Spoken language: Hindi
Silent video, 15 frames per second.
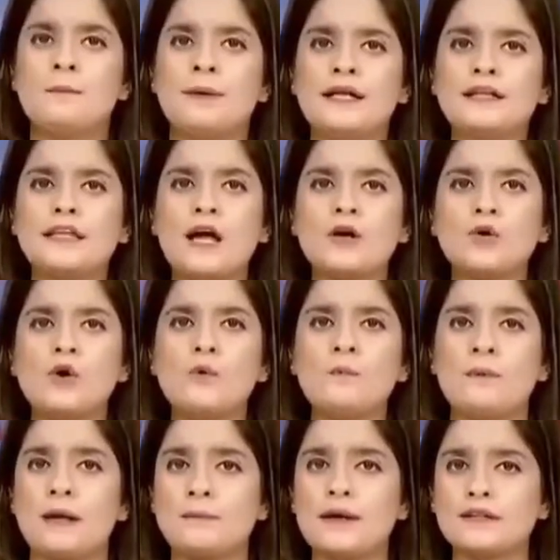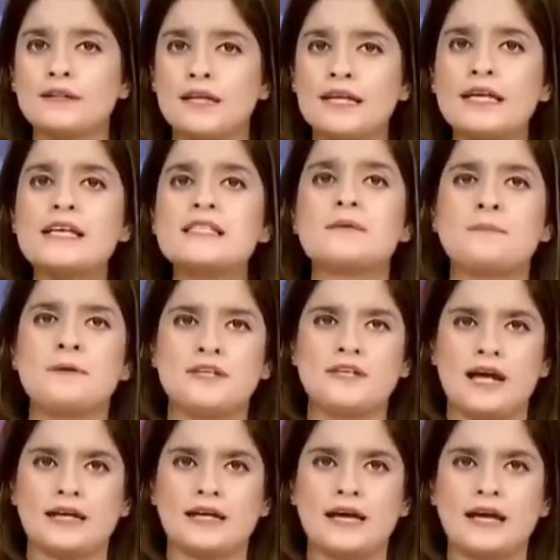पीड़िता को बर्बर तरीके से
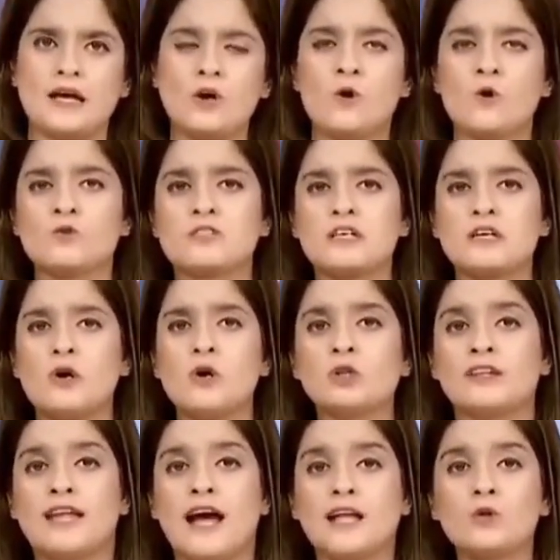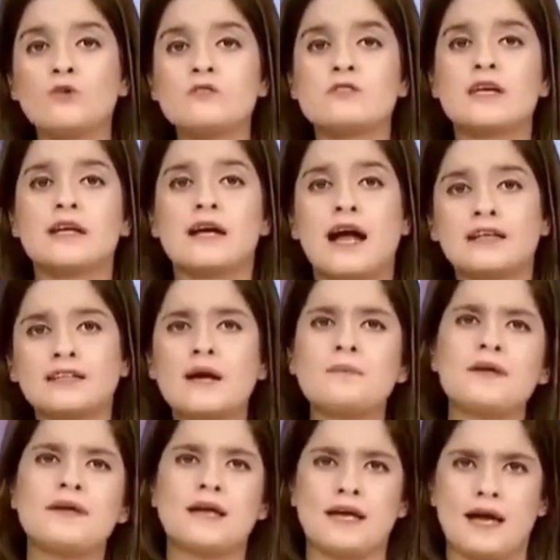पीटा गया उसको दांतों से काटा
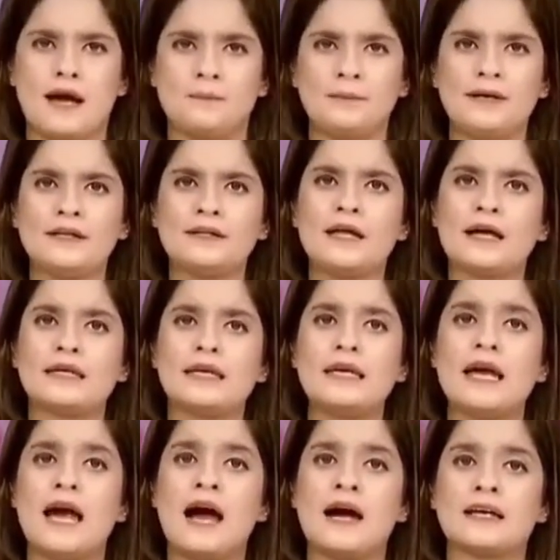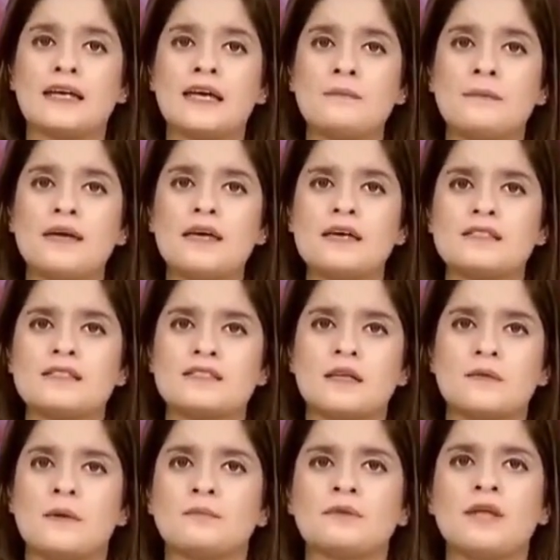भी गया पीड़िता की आंखें भी इस
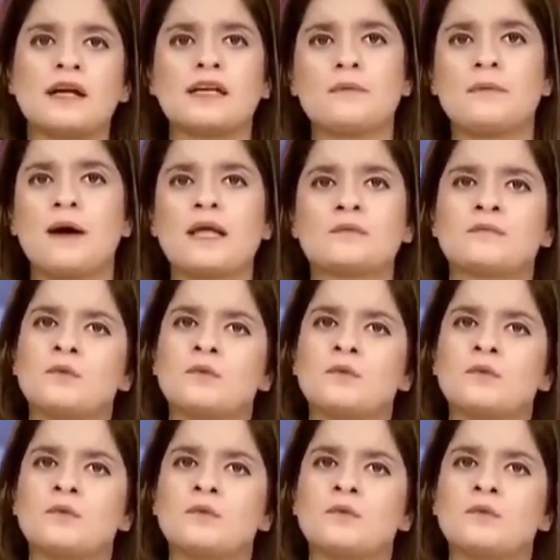निर्ममता के बाद